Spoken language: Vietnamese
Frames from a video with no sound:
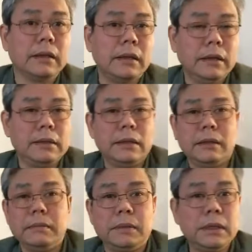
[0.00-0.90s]
các anh chị
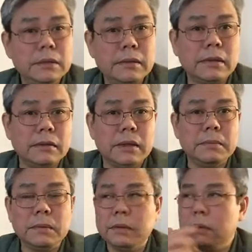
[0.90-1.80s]
em chín con tàu
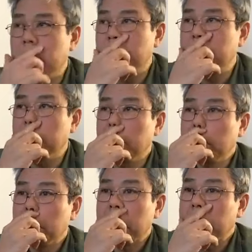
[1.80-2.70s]
ngầm
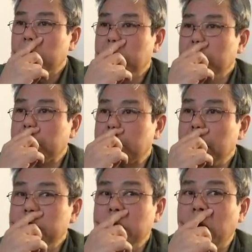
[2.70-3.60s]
uh, uh, nguyên tử
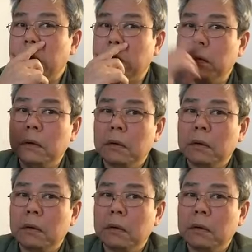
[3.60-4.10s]
lớp Aero